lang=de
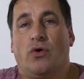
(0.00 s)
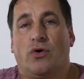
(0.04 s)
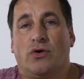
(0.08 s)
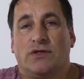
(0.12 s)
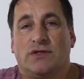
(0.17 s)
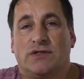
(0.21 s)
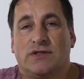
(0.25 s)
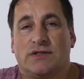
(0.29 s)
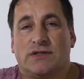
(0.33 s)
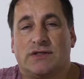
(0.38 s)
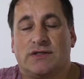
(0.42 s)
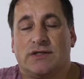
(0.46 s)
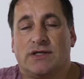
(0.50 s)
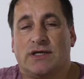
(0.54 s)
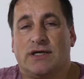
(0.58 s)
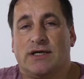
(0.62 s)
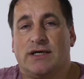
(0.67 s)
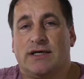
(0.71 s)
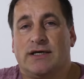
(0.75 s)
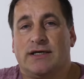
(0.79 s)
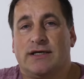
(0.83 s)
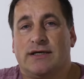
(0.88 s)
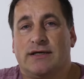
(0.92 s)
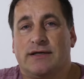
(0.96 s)
Und
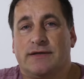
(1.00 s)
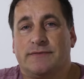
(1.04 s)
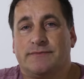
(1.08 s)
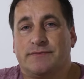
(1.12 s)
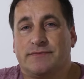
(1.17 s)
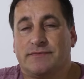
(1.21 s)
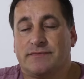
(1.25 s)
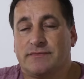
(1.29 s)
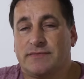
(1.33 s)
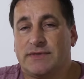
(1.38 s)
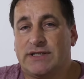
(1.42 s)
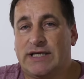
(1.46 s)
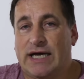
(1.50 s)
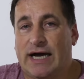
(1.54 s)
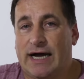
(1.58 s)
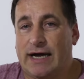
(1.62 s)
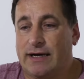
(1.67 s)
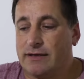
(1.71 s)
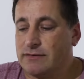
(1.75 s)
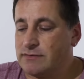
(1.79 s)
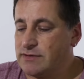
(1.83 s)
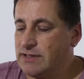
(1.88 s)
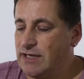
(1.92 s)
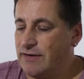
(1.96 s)
ähm,
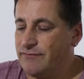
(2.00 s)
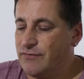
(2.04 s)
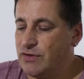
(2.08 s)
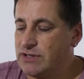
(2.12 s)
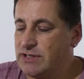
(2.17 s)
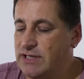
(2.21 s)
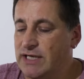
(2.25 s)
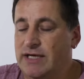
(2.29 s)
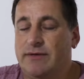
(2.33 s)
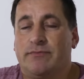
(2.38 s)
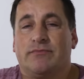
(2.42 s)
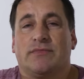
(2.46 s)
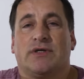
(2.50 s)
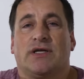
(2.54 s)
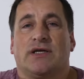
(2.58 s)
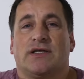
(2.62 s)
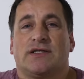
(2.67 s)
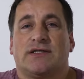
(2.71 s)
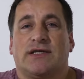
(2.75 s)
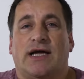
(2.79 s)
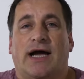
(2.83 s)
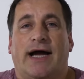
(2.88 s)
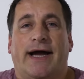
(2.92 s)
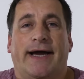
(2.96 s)
ja, da wird eben
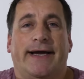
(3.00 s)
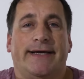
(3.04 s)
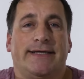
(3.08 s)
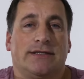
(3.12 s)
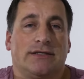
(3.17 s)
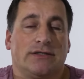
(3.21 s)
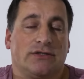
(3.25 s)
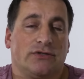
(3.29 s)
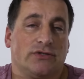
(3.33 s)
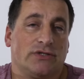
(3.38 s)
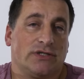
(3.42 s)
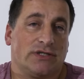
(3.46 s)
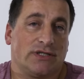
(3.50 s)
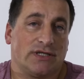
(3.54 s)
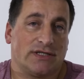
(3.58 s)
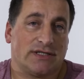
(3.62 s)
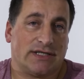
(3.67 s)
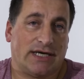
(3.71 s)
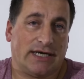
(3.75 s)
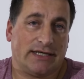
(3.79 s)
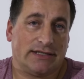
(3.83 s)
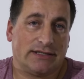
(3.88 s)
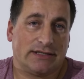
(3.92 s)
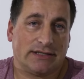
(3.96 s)
das eine durch das
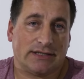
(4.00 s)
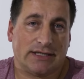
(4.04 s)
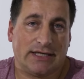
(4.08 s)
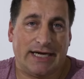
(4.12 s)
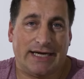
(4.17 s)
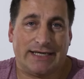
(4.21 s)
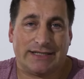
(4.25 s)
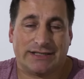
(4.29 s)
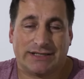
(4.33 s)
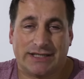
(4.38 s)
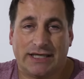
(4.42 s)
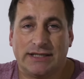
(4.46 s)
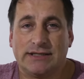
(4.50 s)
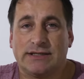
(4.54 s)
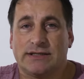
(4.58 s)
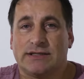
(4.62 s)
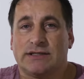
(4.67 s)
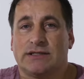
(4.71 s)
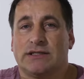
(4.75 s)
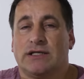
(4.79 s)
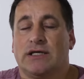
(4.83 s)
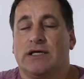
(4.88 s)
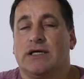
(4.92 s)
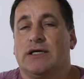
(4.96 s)
andere
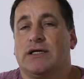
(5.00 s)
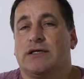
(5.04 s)
ersetzt.